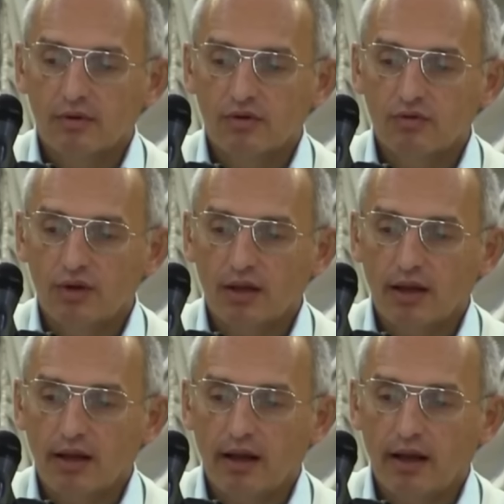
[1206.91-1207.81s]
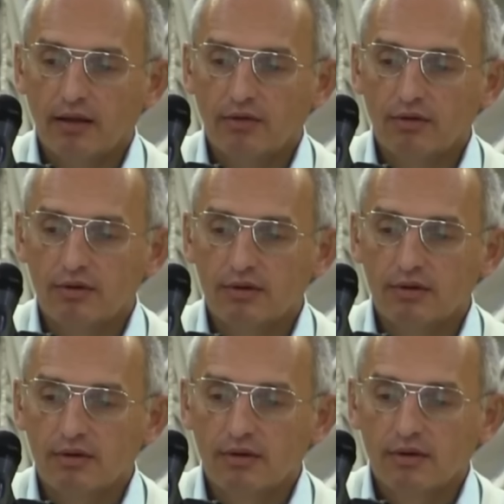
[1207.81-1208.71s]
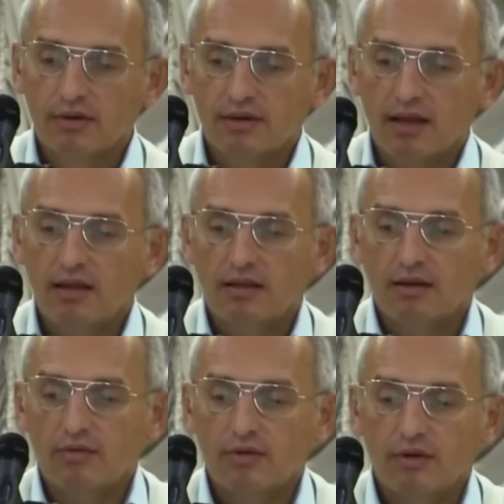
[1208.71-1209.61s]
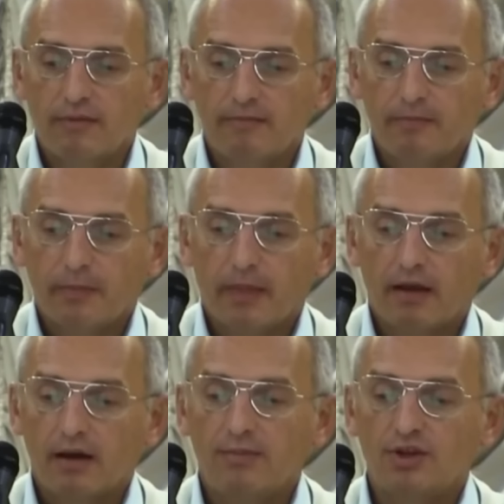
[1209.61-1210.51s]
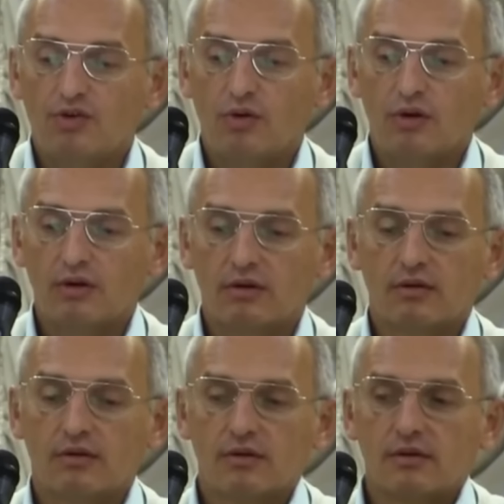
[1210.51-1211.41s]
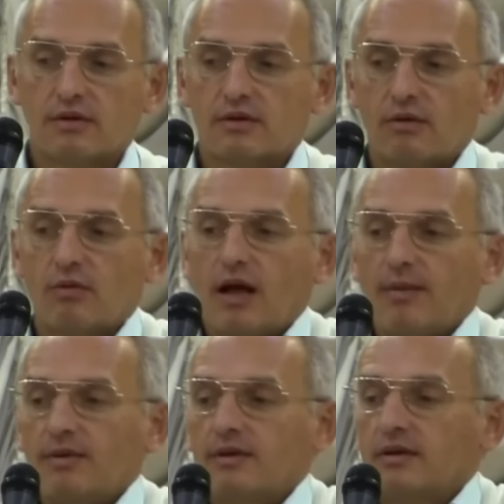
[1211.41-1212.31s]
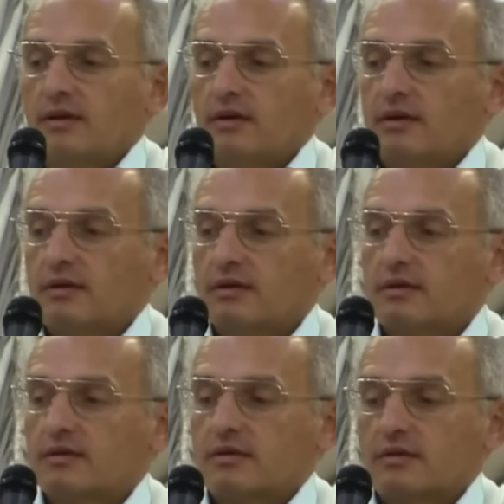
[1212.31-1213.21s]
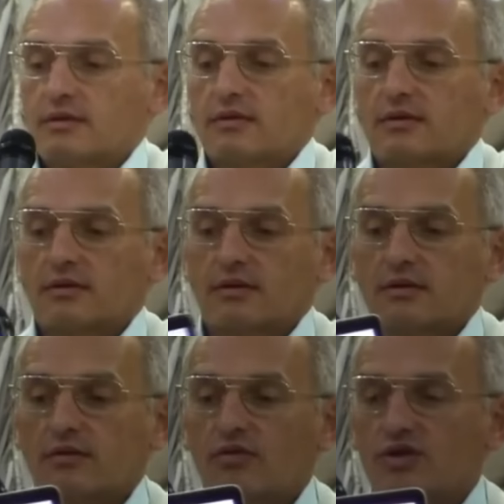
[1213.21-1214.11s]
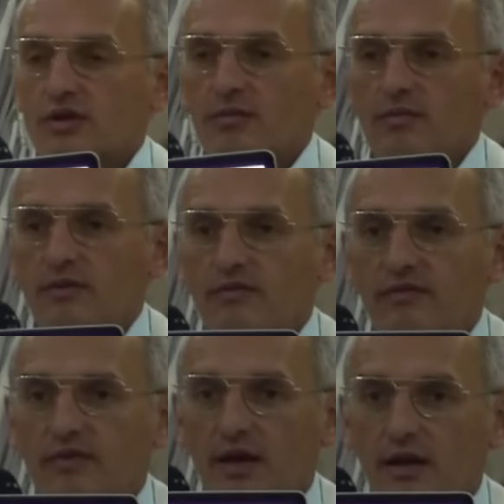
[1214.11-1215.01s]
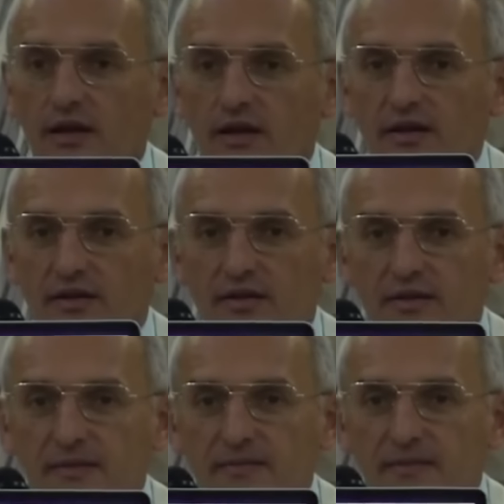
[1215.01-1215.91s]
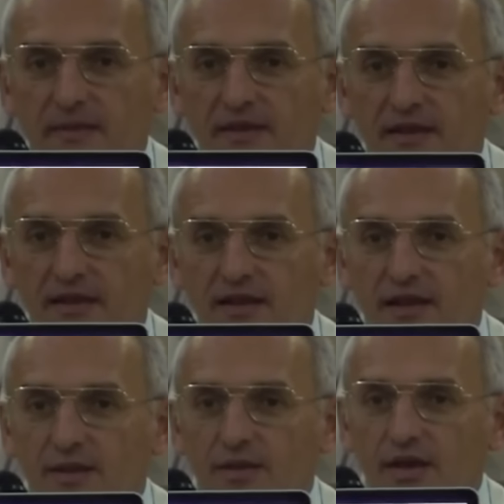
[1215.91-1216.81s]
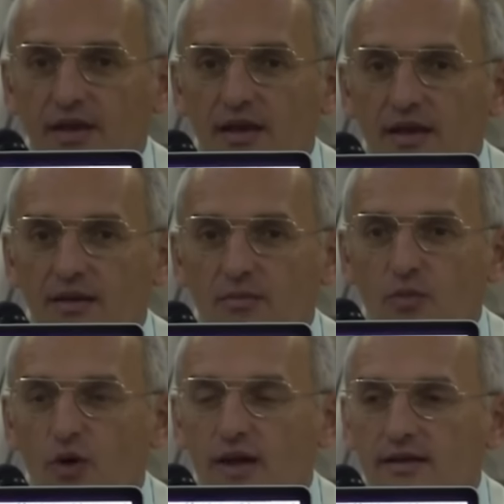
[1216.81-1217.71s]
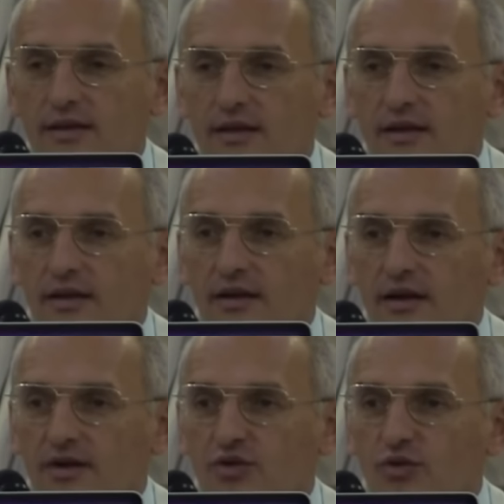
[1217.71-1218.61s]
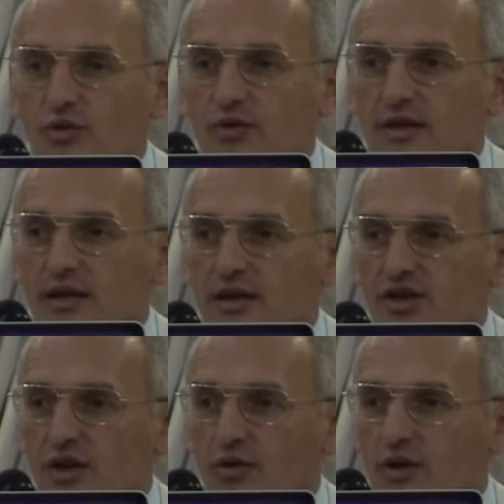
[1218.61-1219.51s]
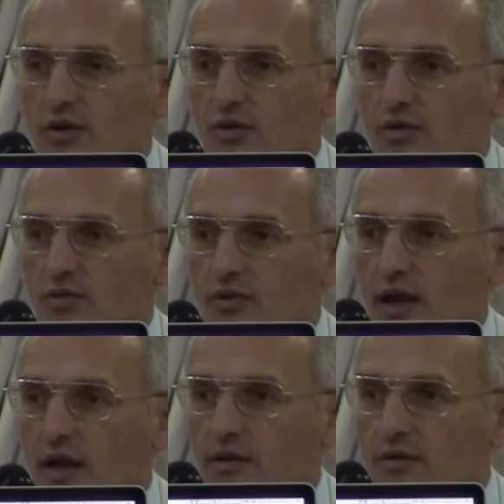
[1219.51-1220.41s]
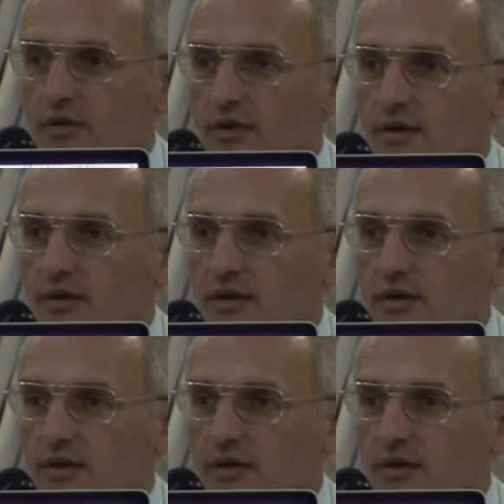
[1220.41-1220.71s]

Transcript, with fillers: Шутка такая, то есть стоит такой хомячок с руками сложенными вверх, такими, и молится. Хочу толстый кошелек и тонкую талию.